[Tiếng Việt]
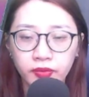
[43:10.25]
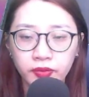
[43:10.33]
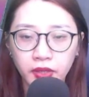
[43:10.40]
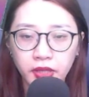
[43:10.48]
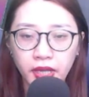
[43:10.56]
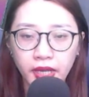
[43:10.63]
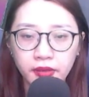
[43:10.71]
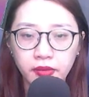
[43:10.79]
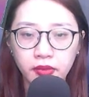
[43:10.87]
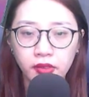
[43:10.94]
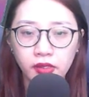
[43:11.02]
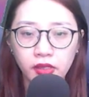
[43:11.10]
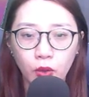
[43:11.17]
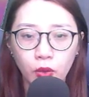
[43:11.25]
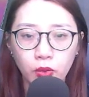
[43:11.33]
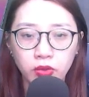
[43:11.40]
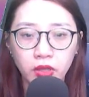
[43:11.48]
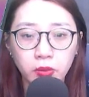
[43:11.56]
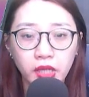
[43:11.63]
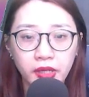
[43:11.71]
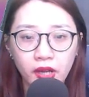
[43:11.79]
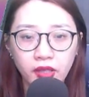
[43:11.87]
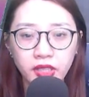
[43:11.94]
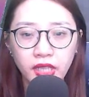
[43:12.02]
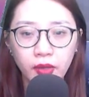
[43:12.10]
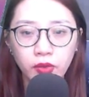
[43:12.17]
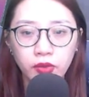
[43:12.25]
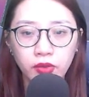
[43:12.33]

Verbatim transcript: Từ Thanh, cậu không thấy đói sao?